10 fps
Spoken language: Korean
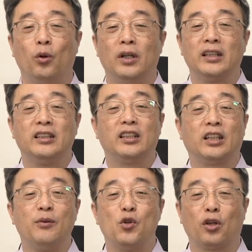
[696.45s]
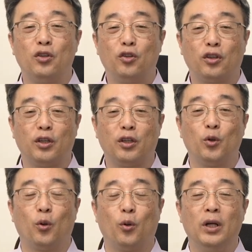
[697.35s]
그 느낌적인
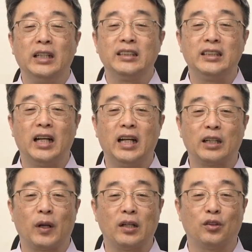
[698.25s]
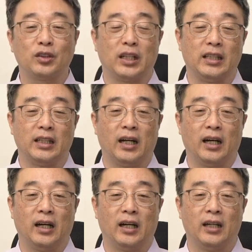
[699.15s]
느낌으로 신앙생활하는 것이
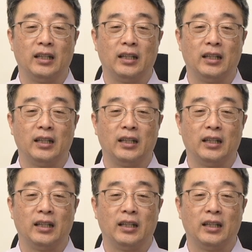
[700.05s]
아니라